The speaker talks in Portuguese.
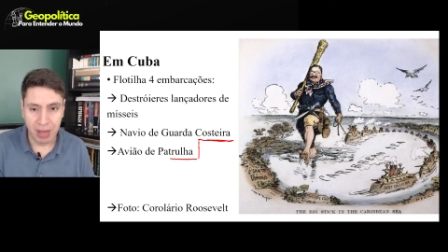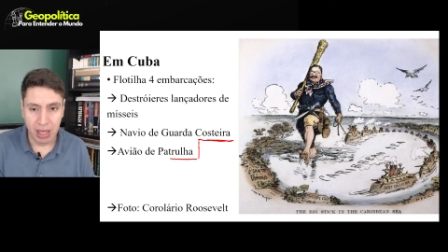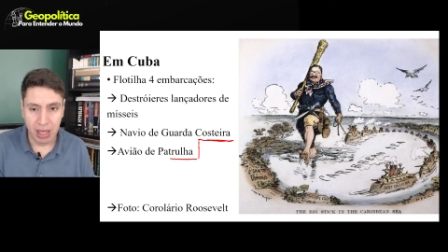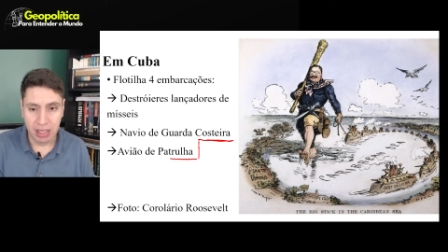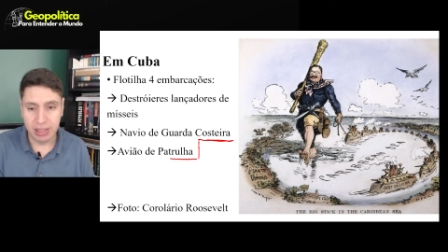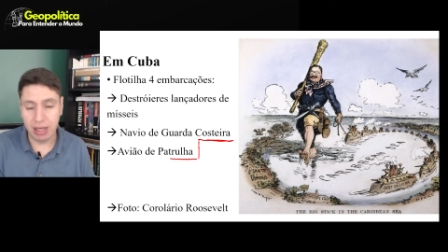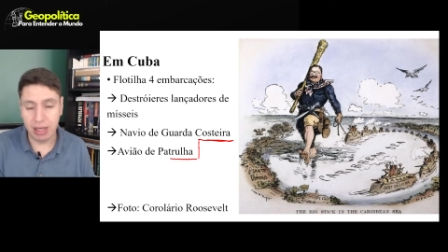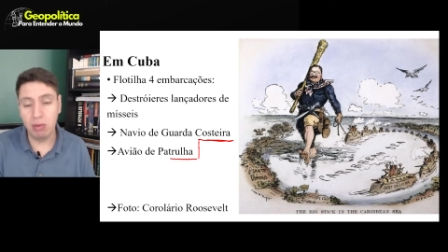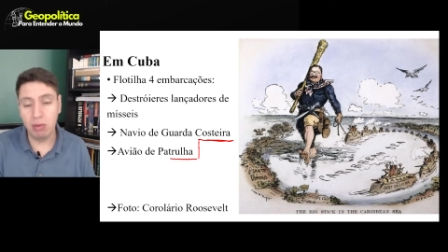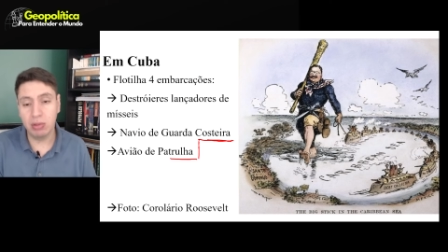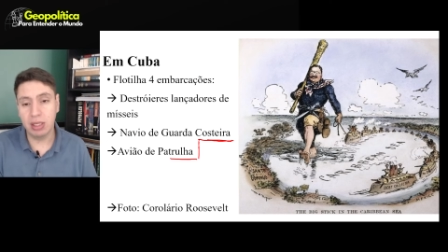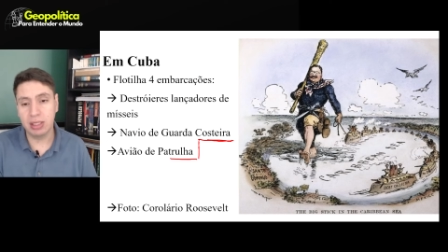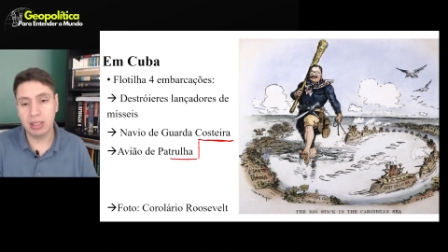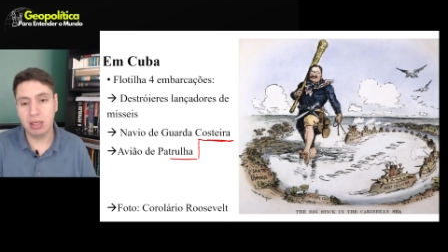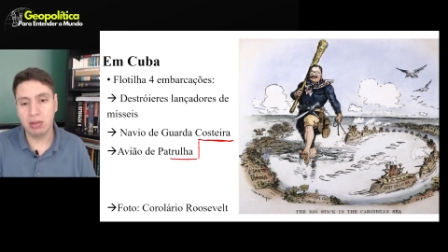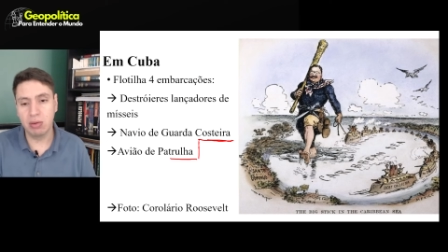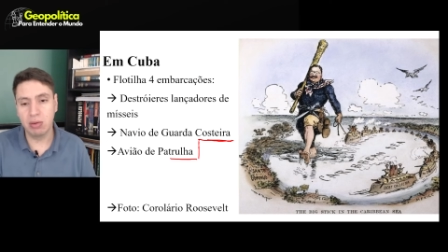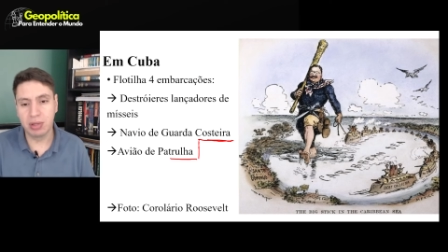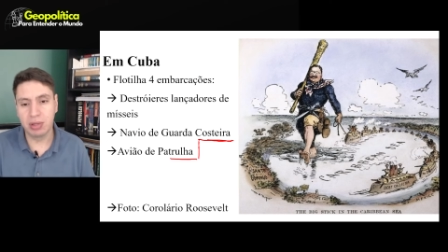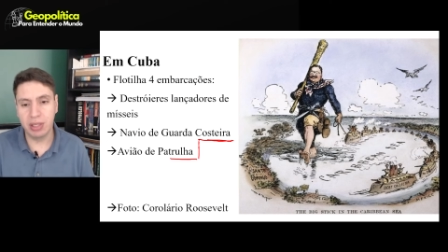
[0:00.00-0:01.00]
Segundo essa
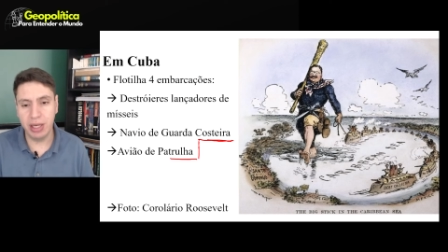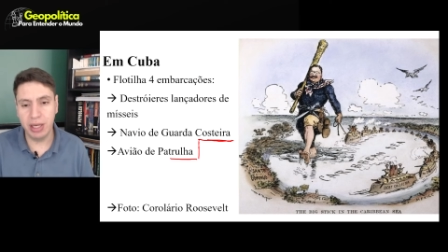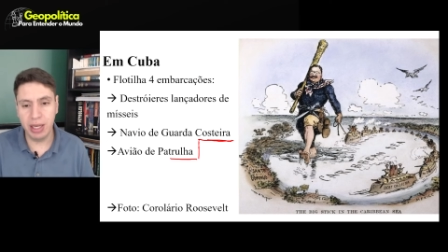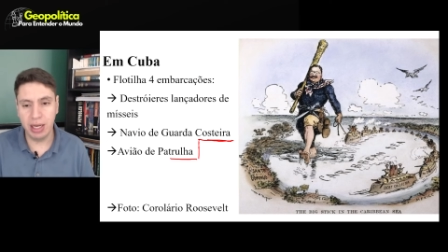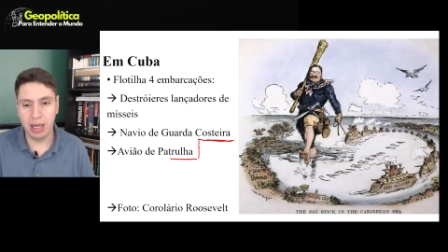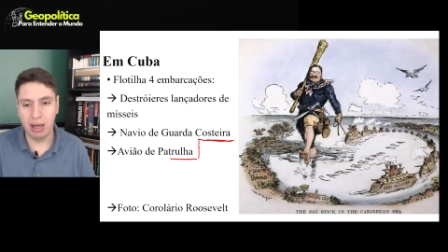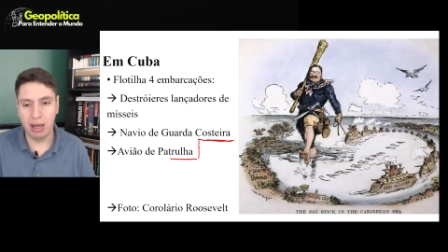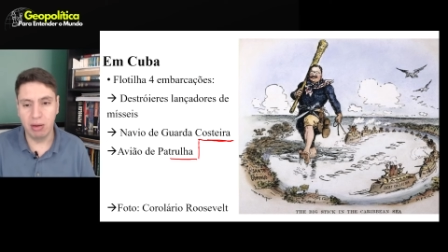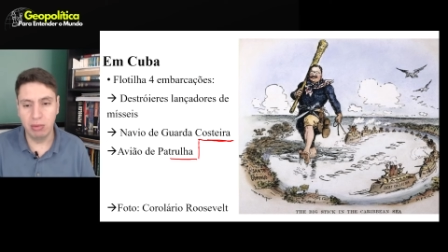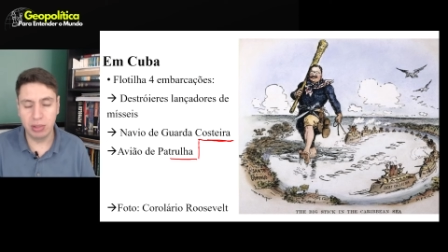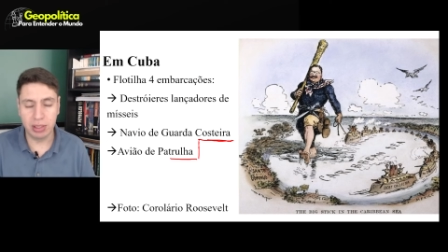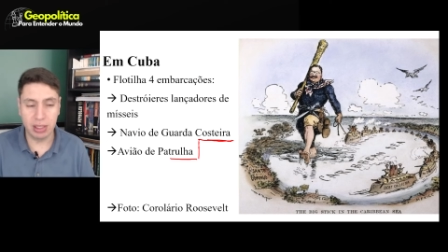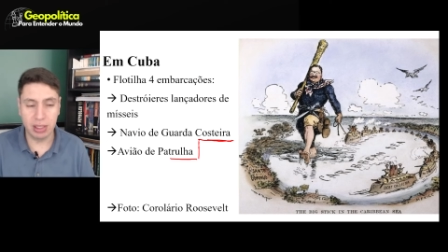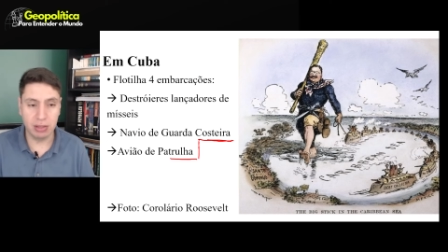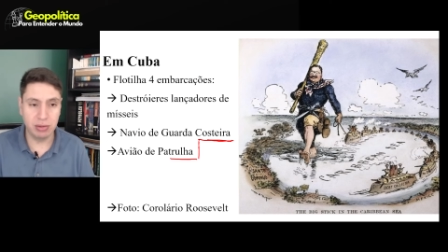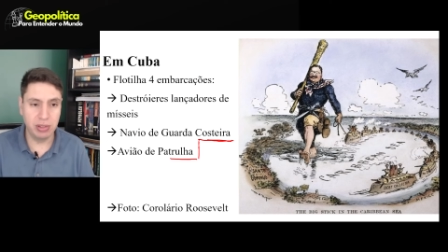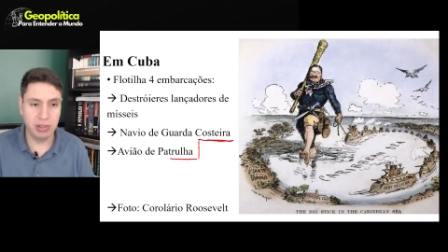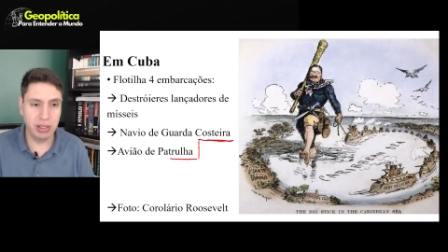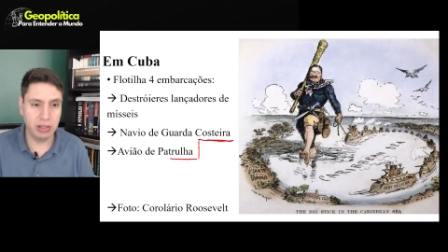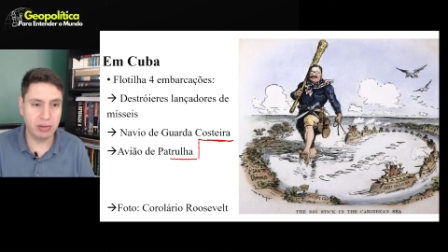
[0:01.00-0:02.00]
doutrina, os
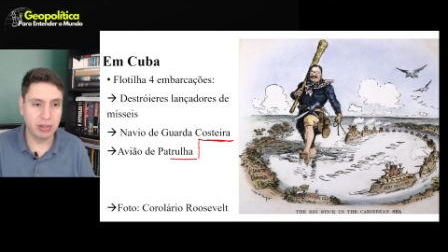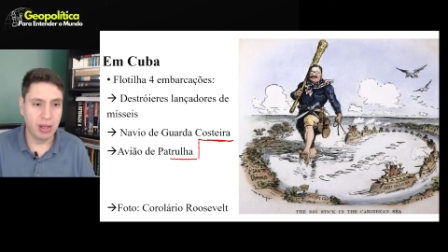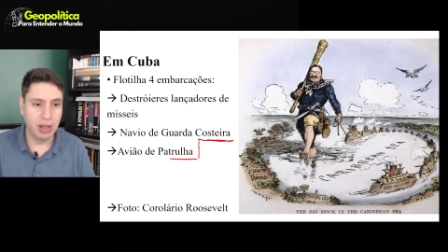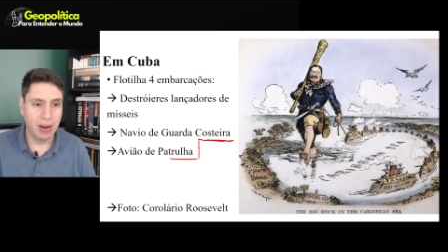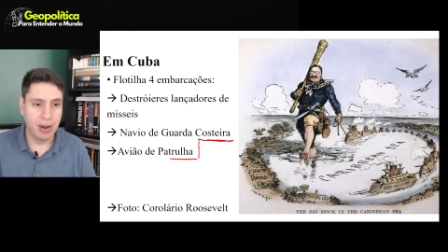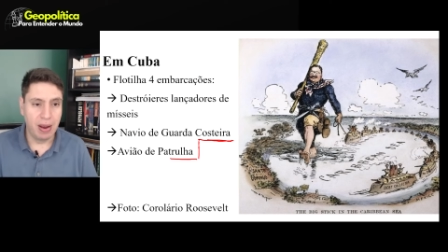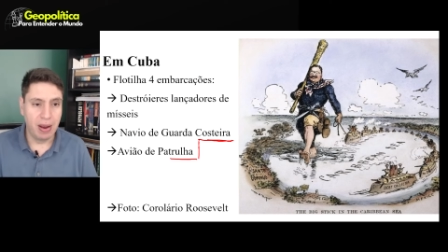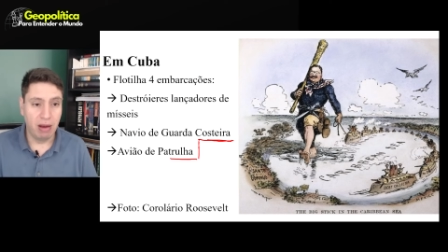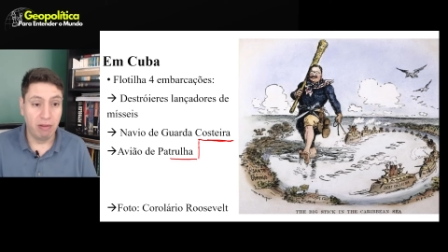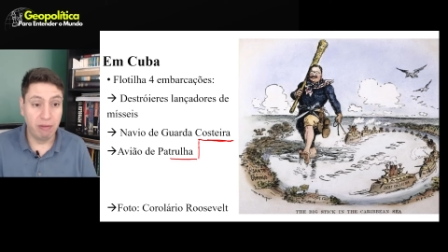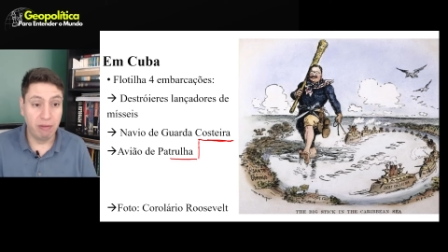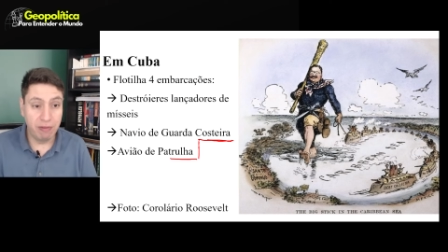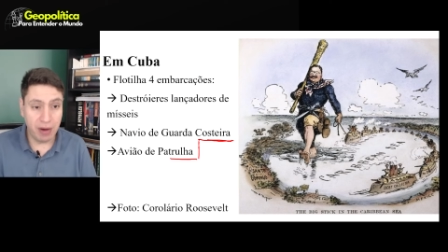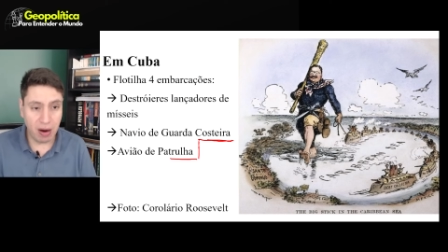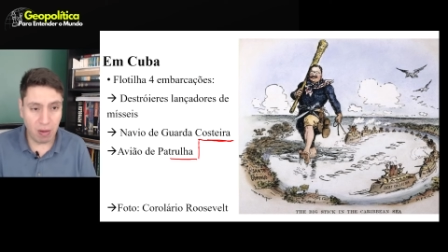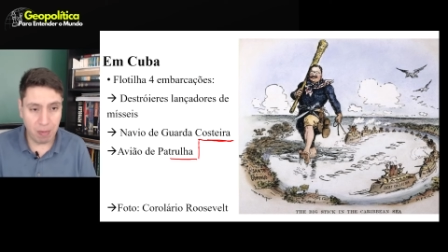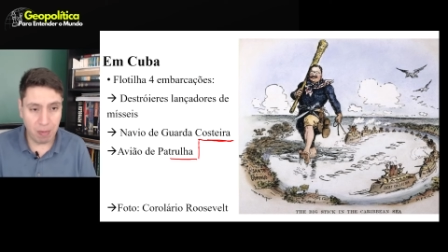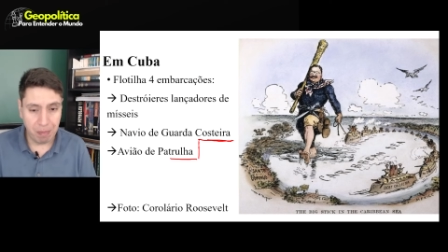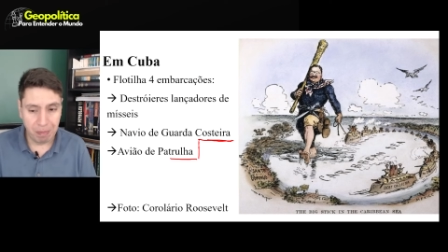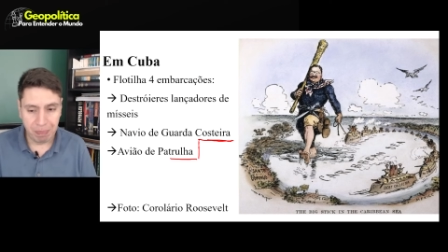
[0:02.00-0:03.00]
Estados Unidos
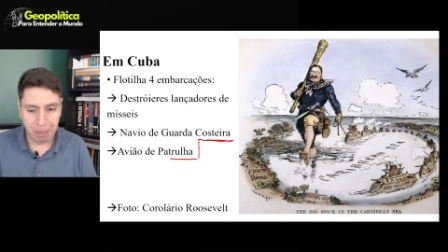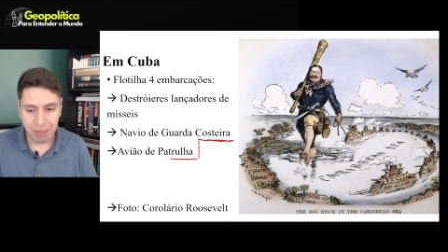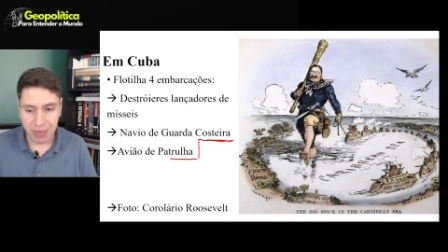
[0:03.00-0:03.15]
vão